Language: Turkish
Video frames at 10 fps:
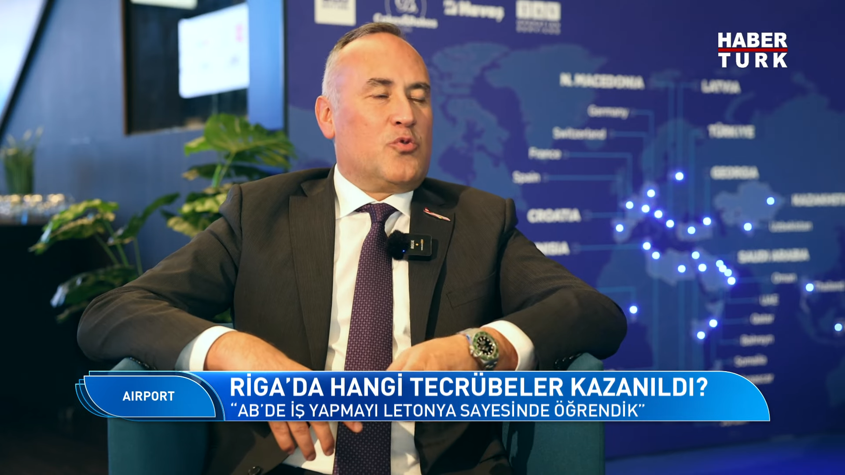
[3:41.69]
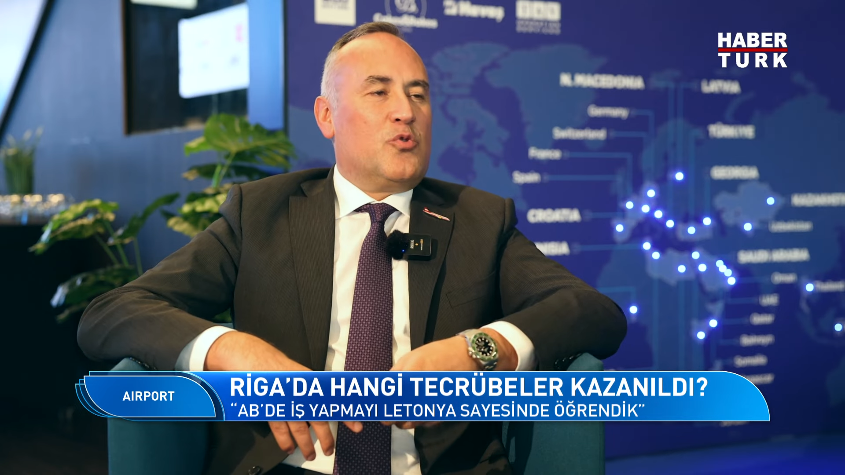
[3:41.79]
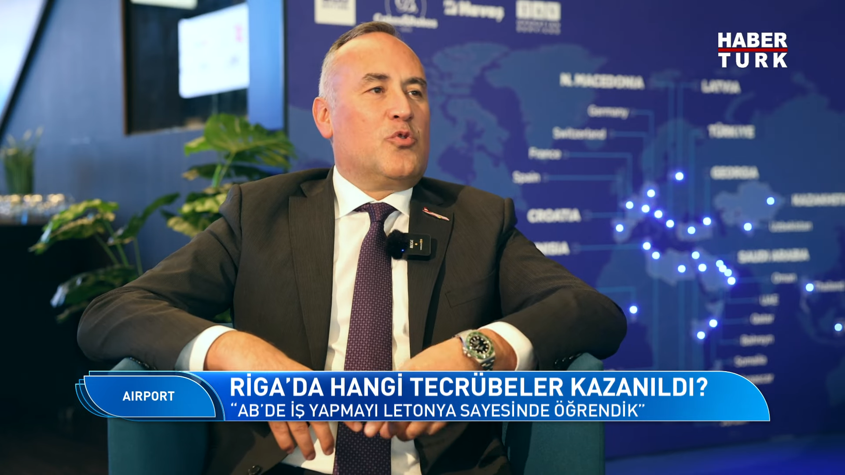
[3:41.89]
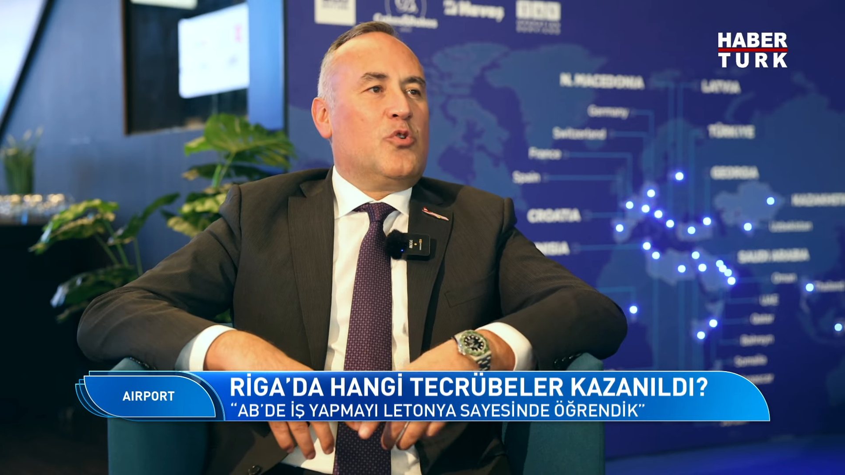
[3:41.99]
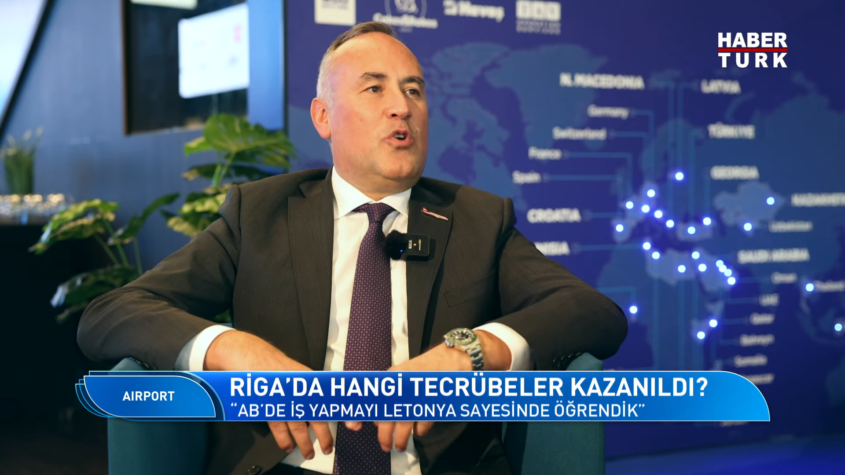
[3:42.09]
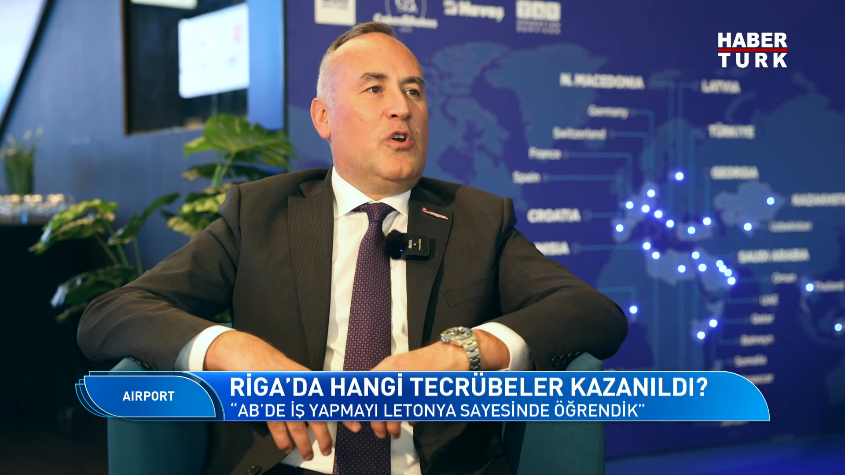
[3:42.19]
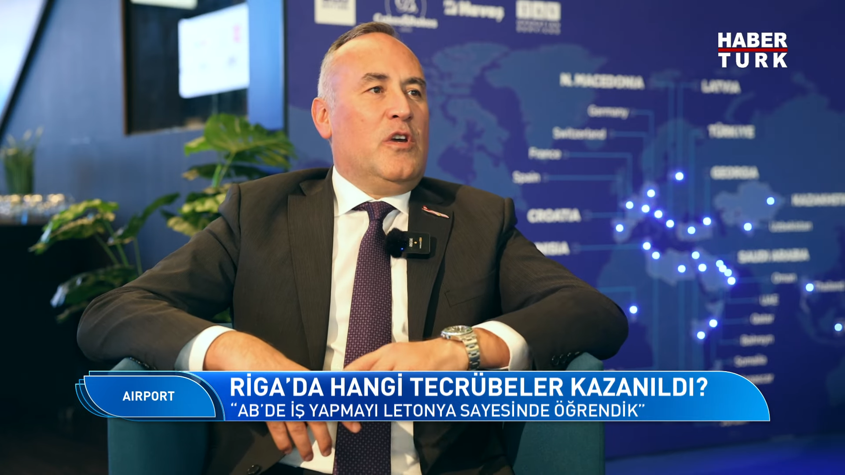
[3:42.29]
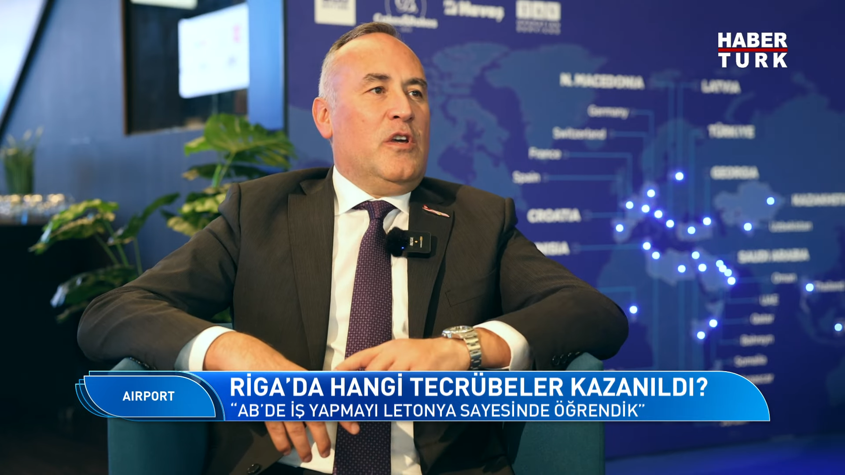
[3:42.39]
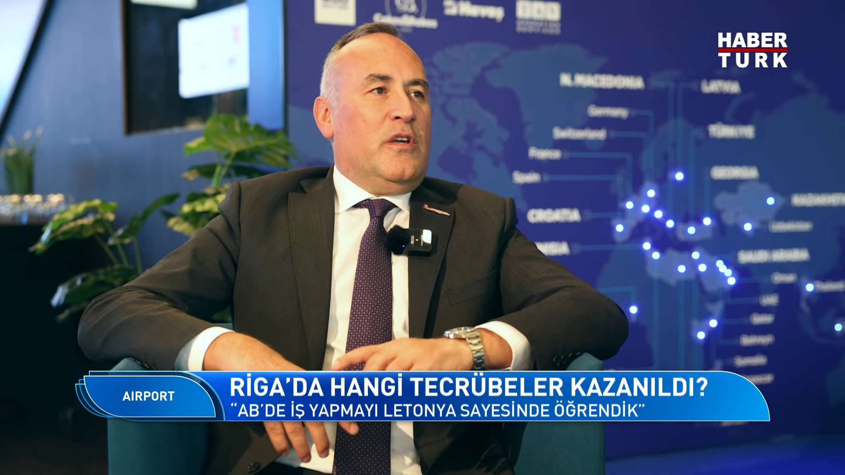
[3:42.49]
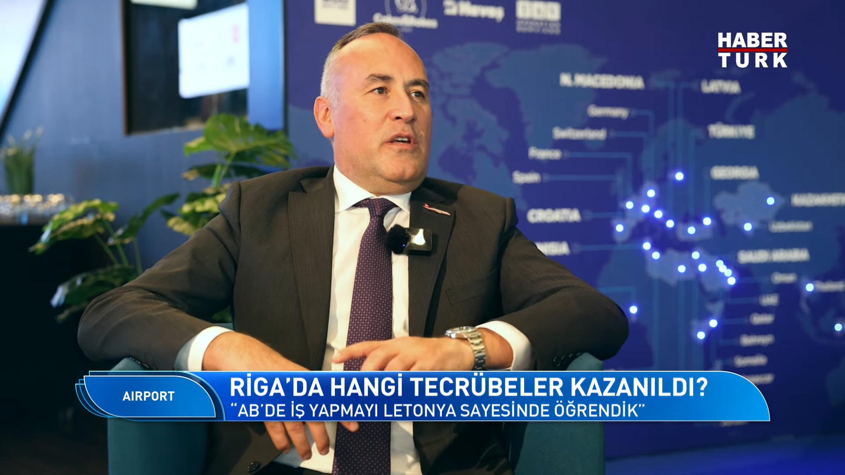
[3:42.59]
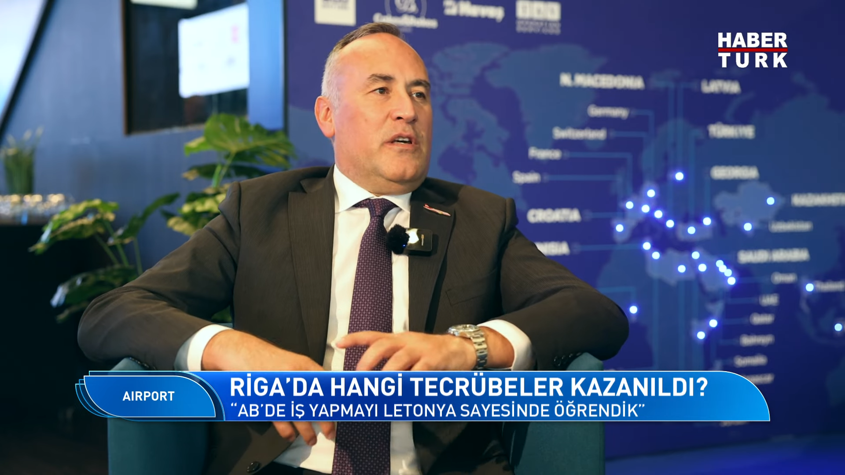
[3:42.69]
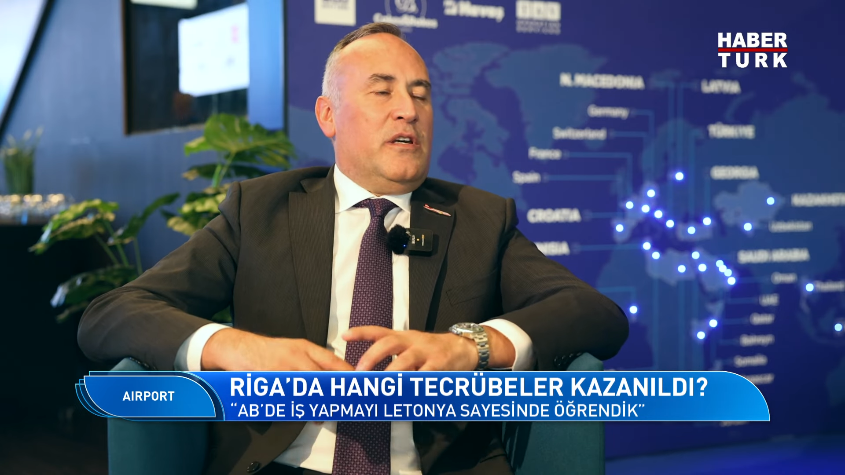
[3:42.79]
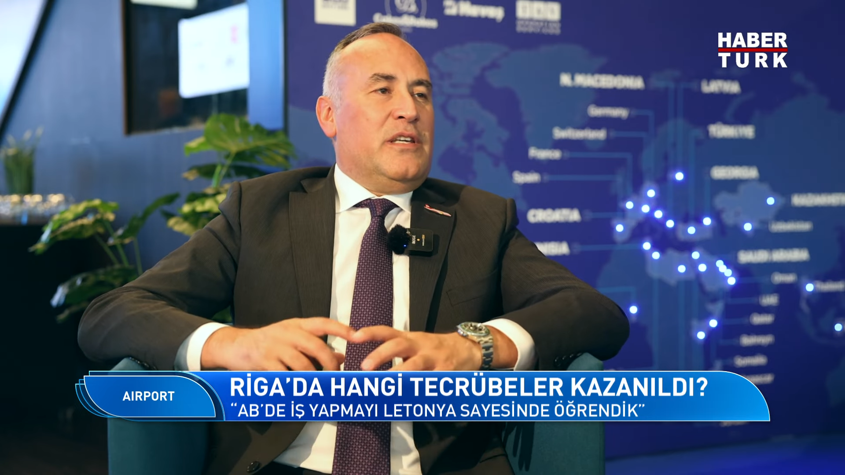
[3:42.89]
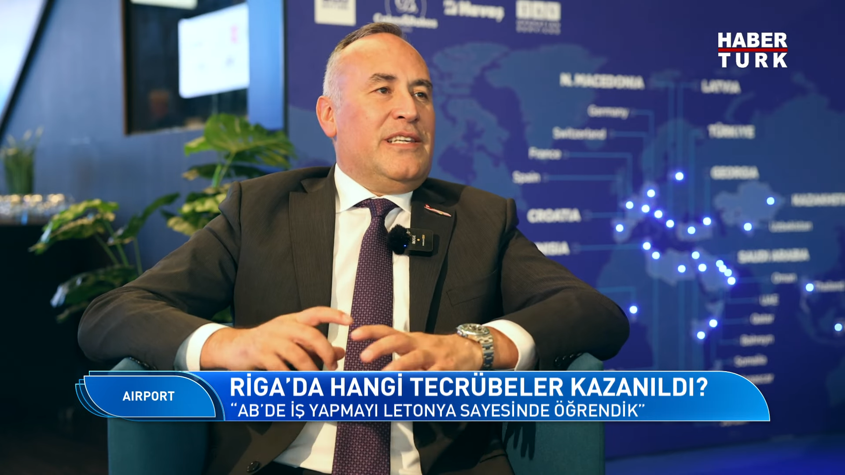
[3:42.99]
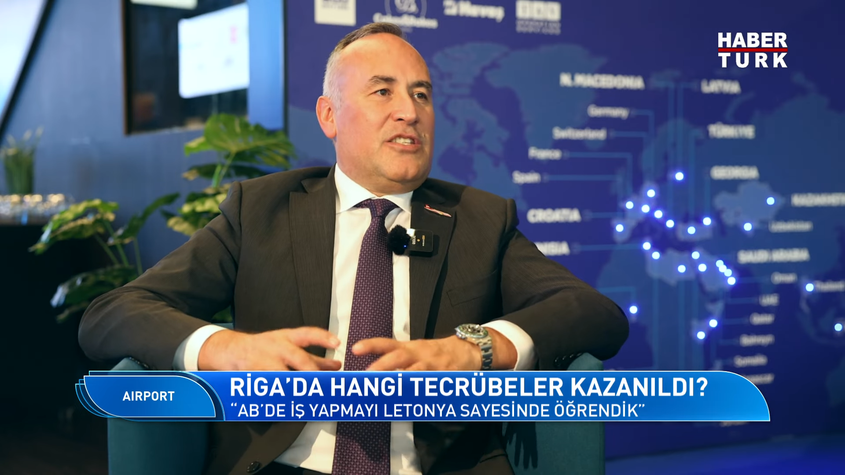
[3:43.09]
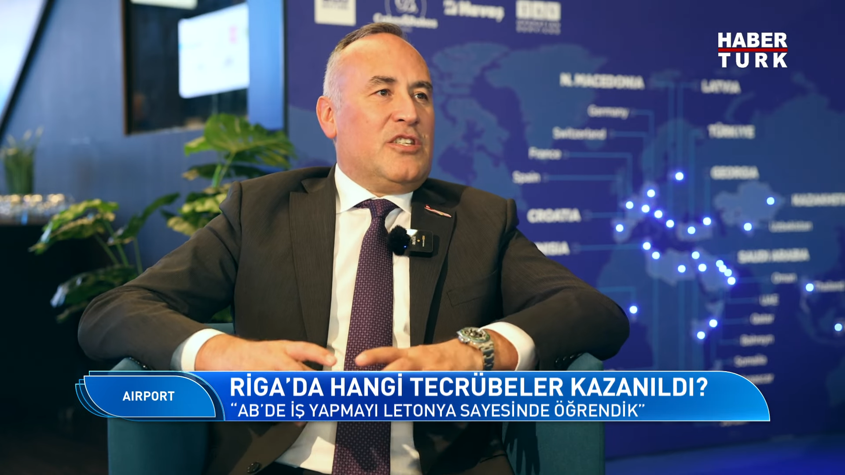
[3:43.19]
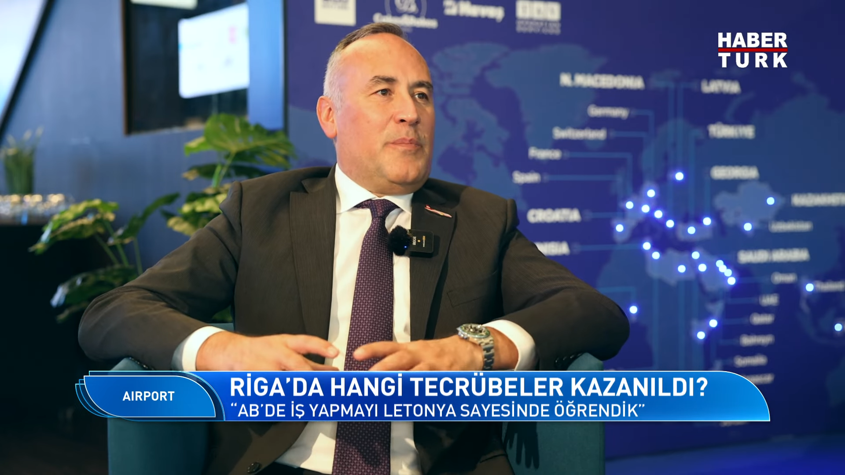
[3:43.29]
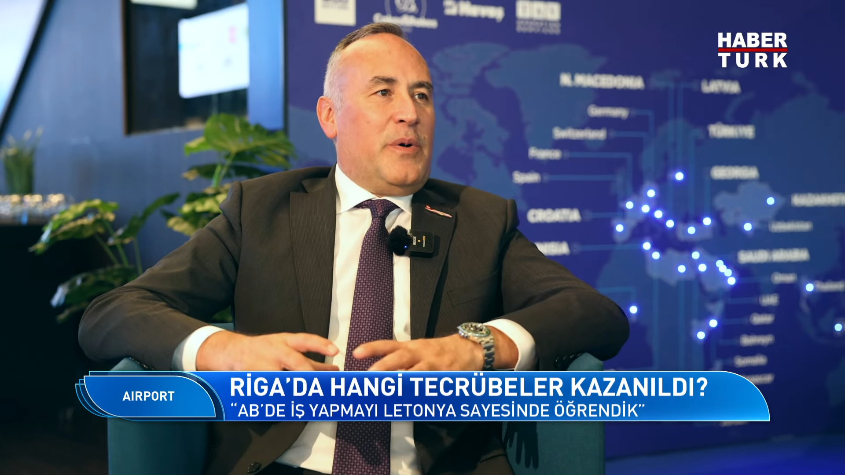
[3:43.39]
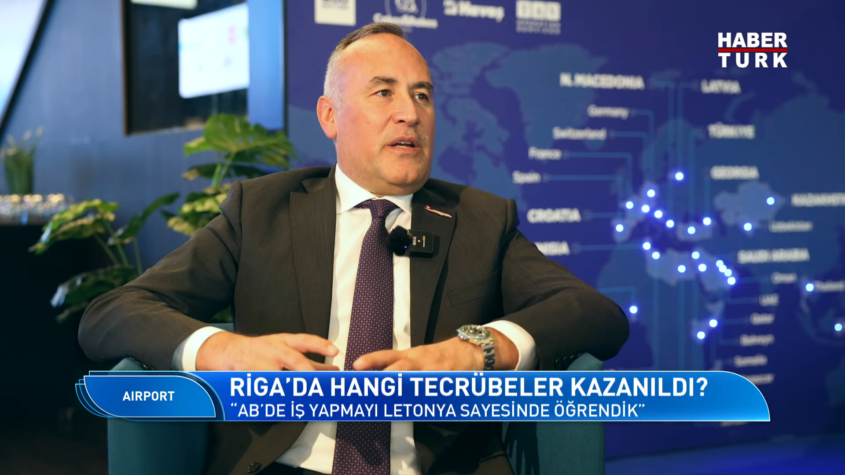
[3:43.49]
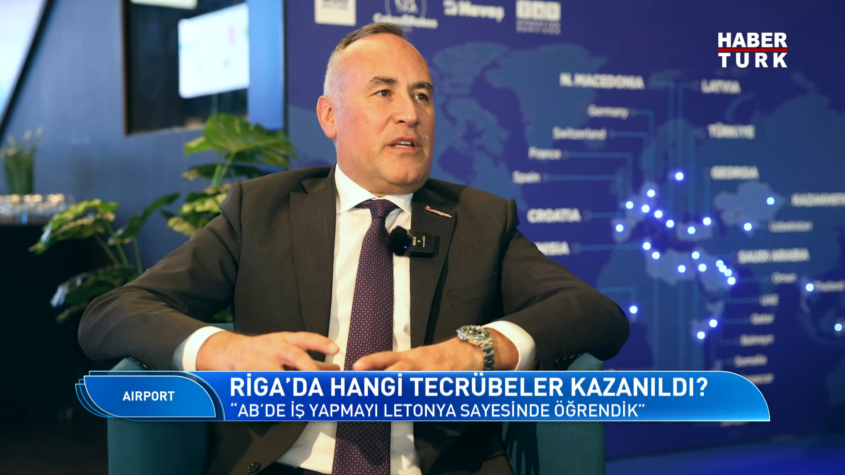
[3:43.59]
Çünkü e, iş
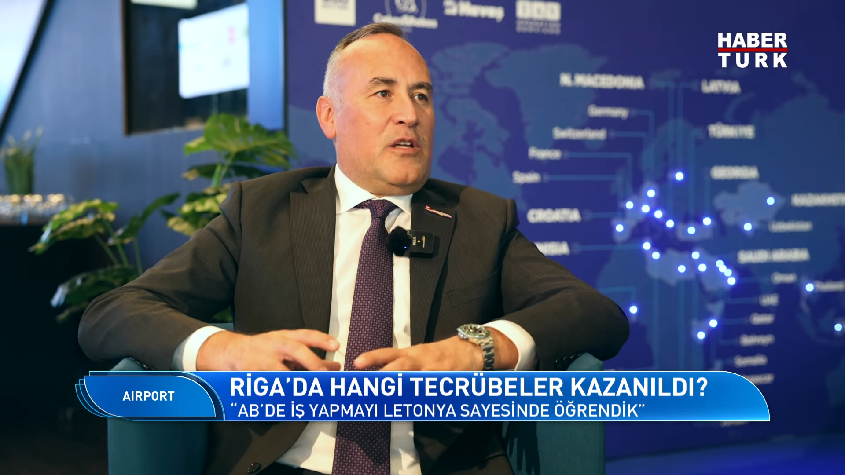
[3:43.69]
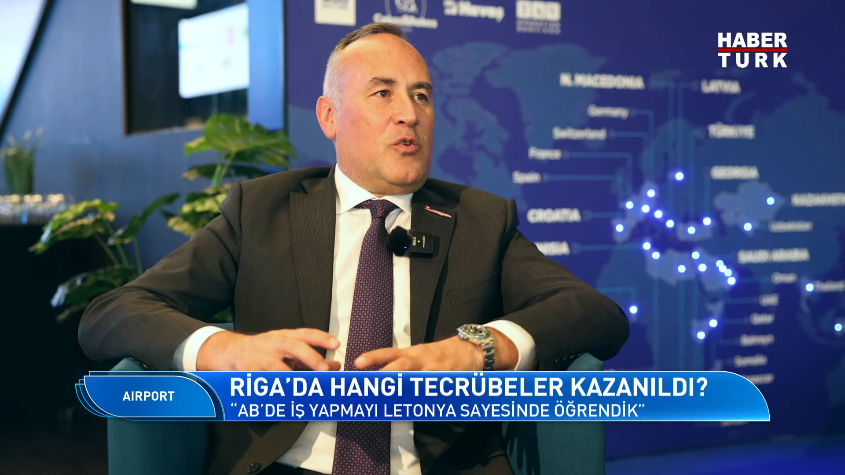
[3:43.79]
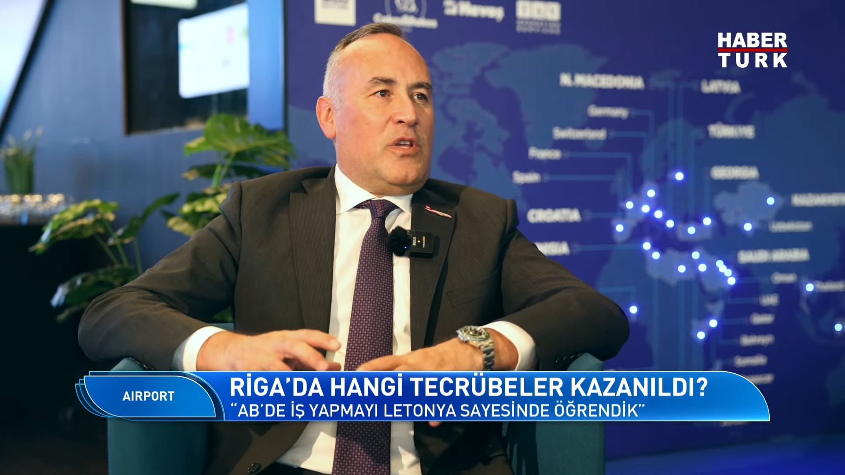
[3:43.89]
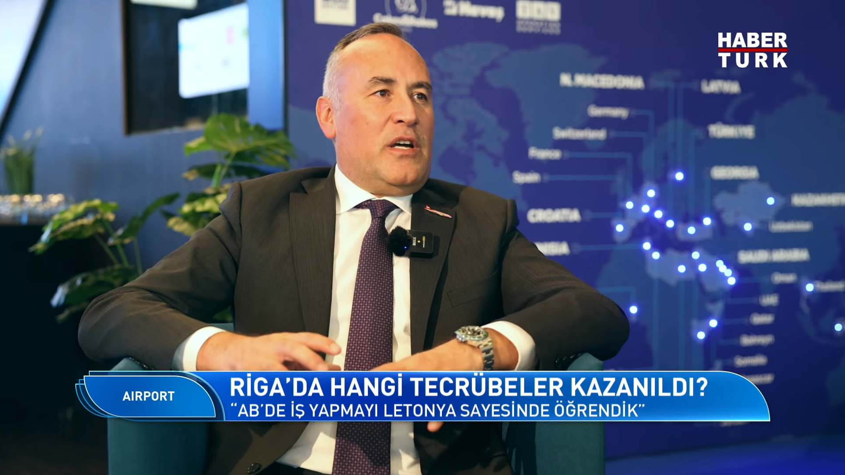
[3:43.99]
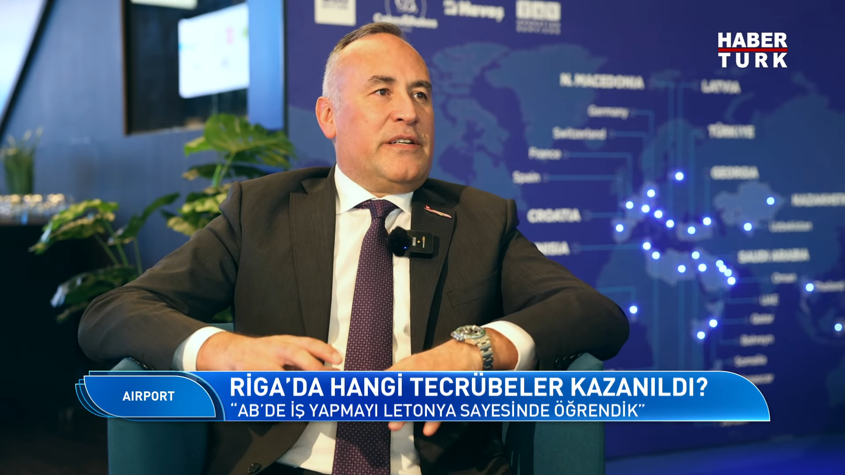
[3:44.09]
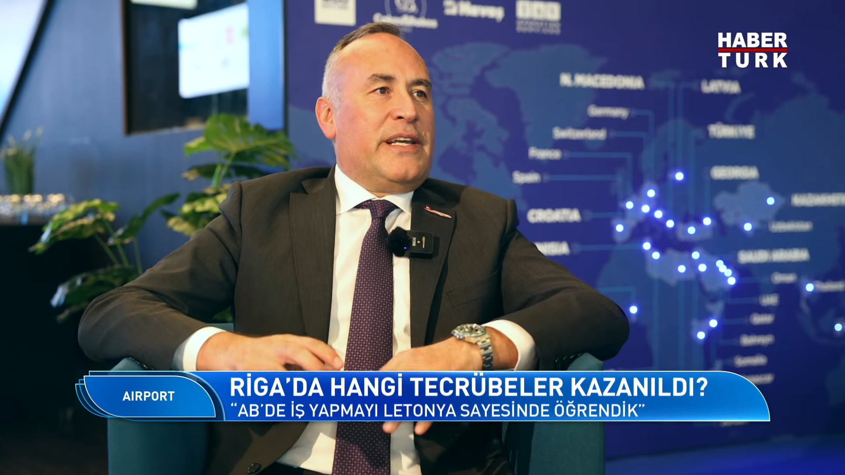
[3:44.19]
yaparken olan